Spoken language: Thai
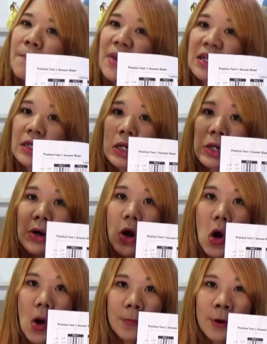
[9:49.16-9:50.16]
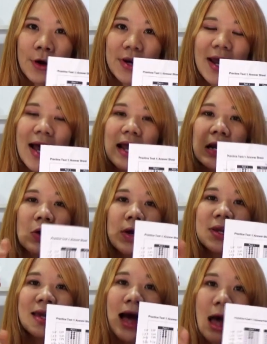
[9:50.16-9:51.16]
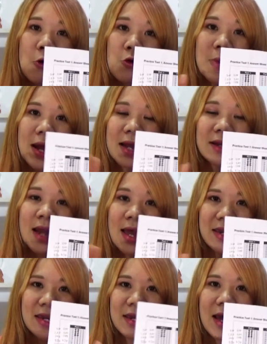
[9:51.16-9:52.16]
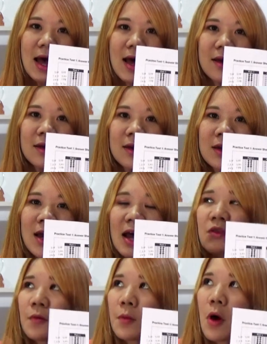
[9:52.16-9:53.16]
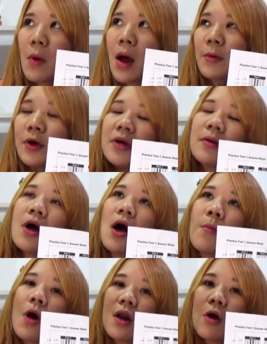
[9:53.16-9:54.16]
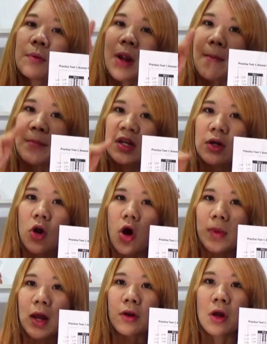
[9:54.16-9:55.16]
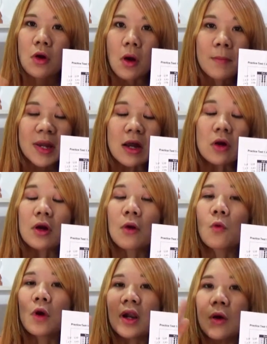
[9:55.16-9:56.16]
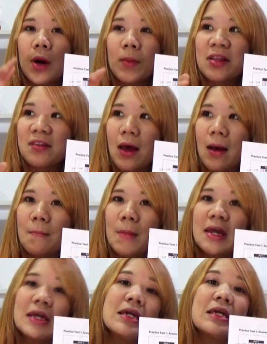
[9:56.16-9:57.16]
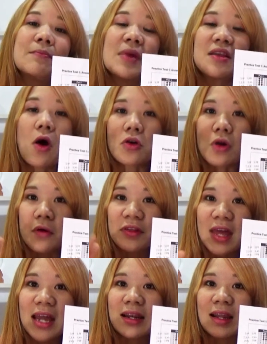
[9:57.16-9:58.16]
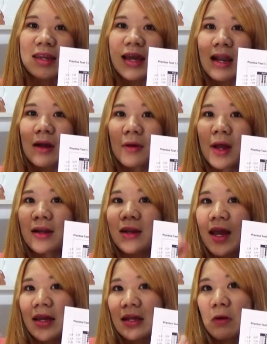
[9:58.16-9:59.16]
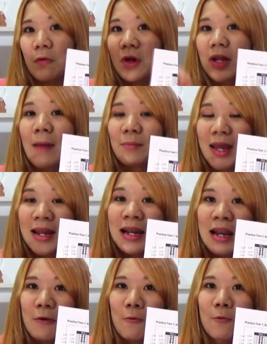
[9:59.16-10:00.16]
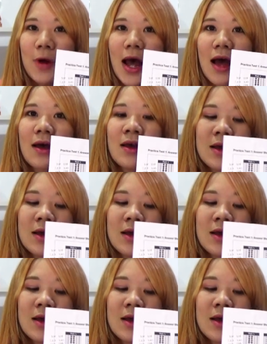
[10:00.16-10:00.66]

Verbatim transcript: เป็นกรอบก่อนนะคะ แล้วค่อยเข้ามาข้างในค่ะอาจจะเป็นเพราะว่าเอ้ยพอเราทำเป็นกรอบแล้ว เราก็ไม่ต้องกังวลแล้วว่ามันจะไม่ มันจะออกนอกเส้นอะไรเงี้ย แล้วข้างในเราก็ทำได้เร็วค่ะ